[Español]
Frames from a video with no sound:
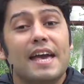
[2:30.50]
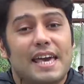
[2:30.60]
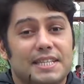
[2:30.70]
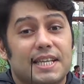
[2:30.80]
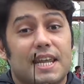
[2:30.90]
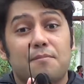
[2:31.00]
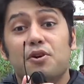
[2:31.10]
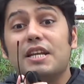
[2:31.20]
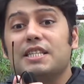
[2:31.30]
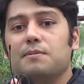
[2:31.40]

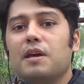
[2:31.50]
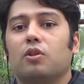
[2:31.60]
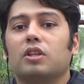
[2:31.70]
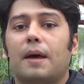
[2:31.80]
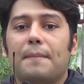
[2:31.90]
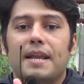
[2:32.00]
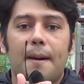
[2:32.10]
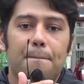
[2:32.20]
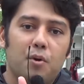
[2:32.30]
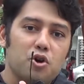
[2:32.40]
Estaremos recibiendo también
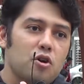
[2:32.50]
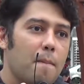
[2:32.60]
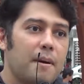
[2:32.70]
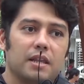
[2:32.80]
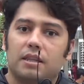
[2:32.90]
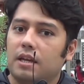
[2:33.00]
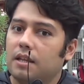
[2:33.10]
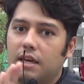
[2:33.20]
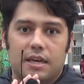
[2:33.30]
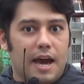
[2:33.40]
apoyo a
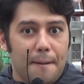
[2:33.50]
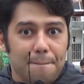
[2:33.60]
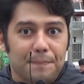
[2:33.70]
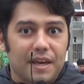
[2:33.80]
partir de ya